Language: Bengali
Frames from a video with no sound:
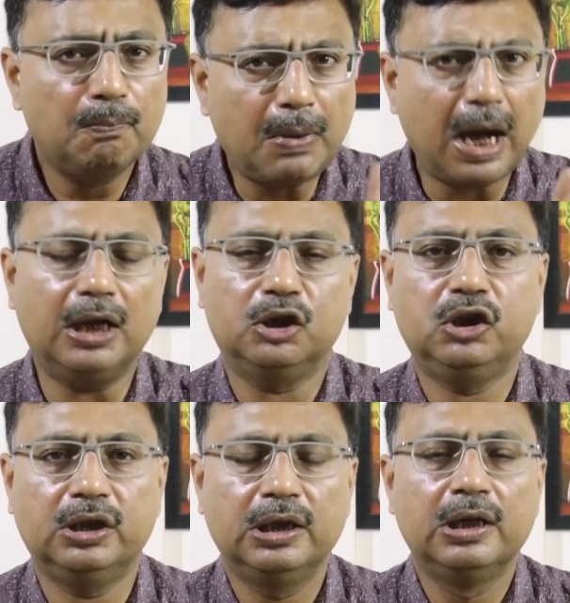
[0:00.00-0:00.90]
পাঁচ
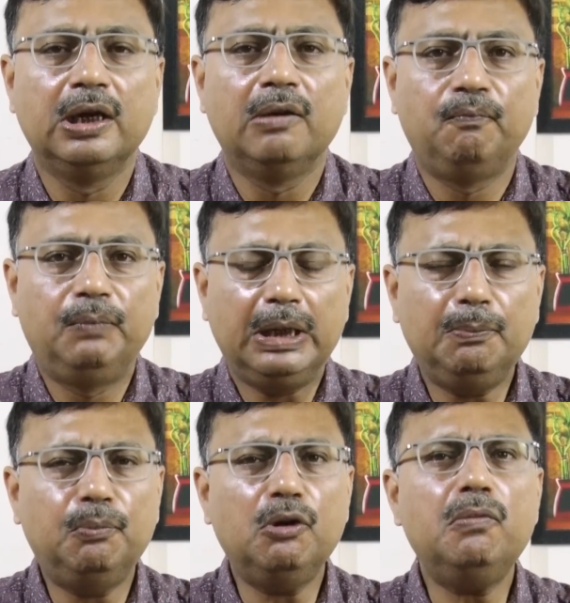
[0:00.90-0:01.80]

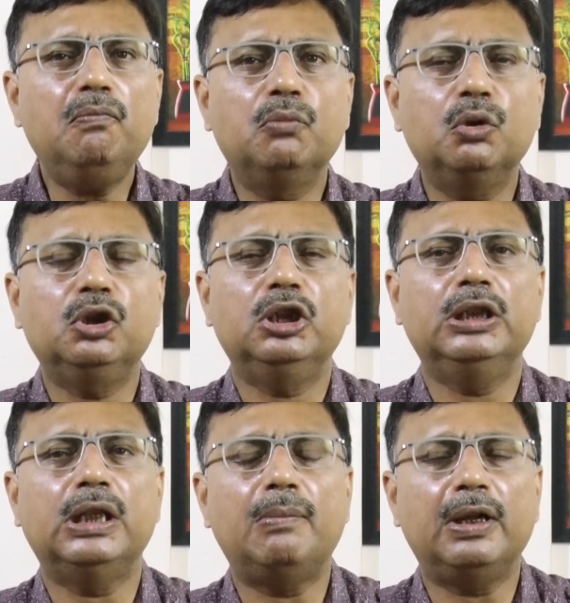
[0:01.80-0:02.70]
বীরভূম
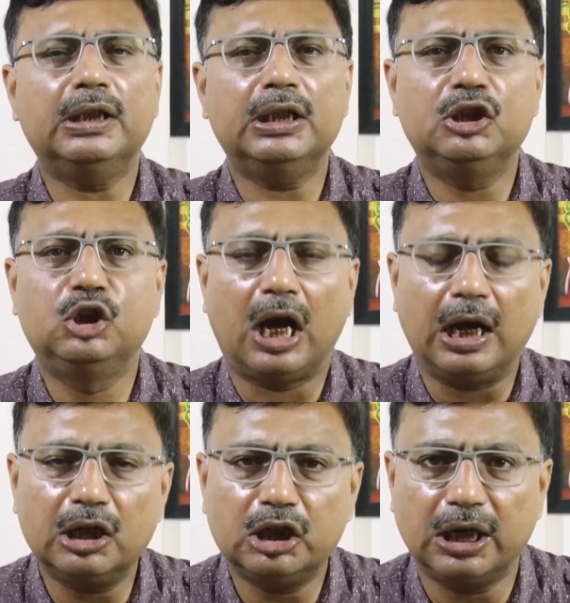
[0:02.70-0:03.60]
মুর্শিদাবাদের
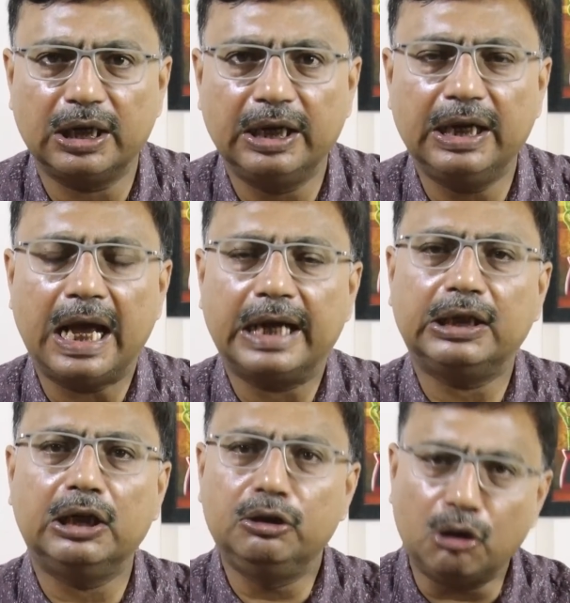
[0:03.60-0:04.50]
জাংশনে
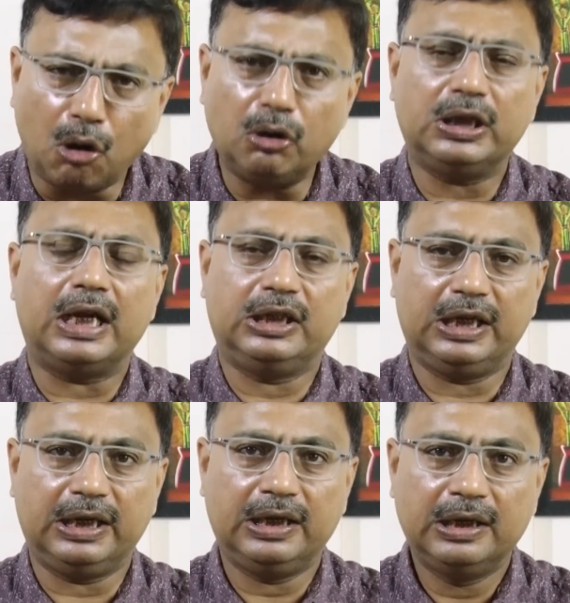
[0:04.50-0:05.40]
একটা লজ আছে